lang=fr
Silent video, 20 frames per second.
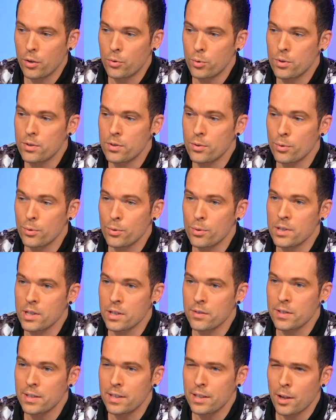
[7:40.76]
il y aura d'autres euh,
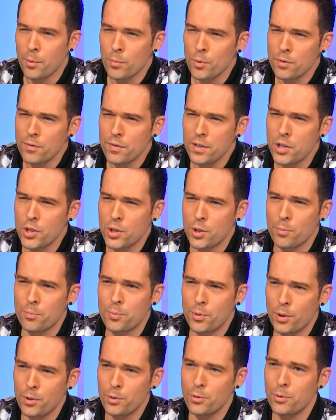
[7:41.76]
invités comme une
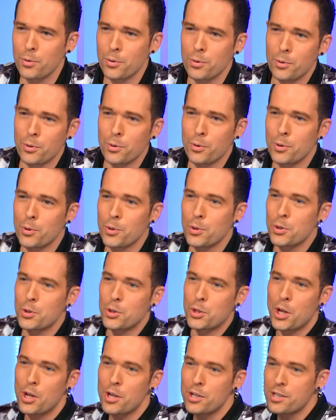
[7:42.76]
vice-championne de
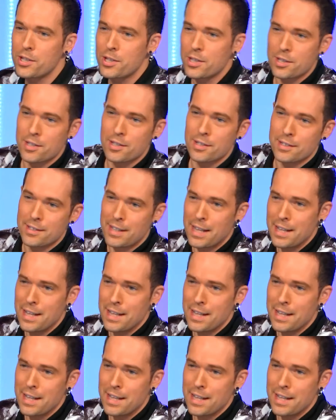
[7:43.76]
Just